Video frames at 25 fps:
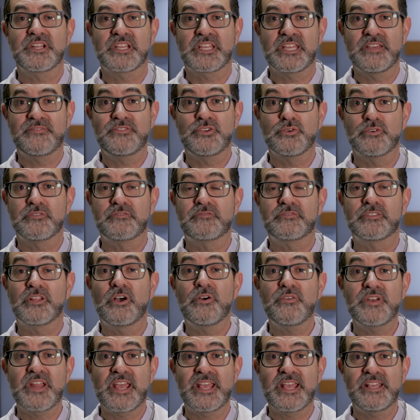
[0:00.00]
নিয়ম মেনে
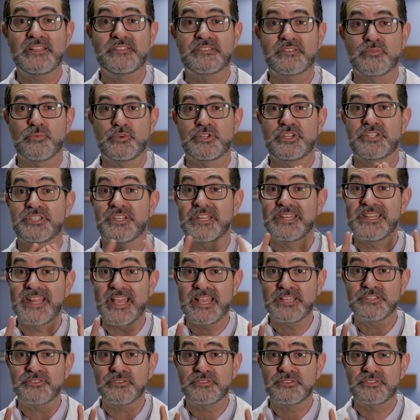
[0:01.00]
শিশুকে মোবাইল
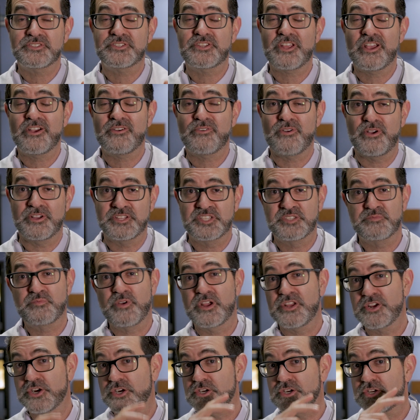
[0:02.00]
বা অন্যান্য
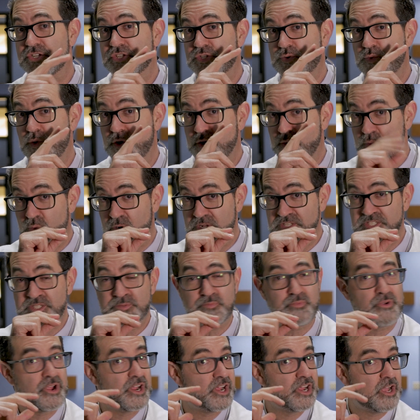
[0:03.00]
ইলেকট্রনিক ডিভাইস দেওয়ার
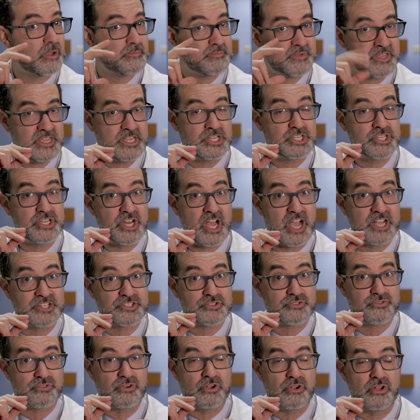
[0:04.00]
পরামর্শ দেন
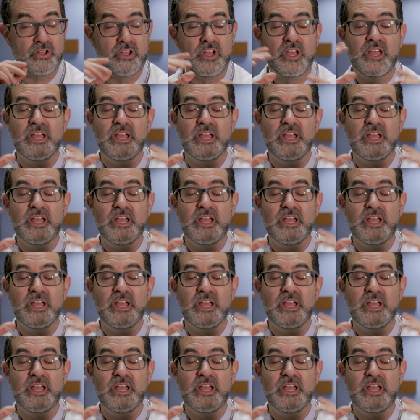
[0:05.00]
বিশেষজ্ঞরা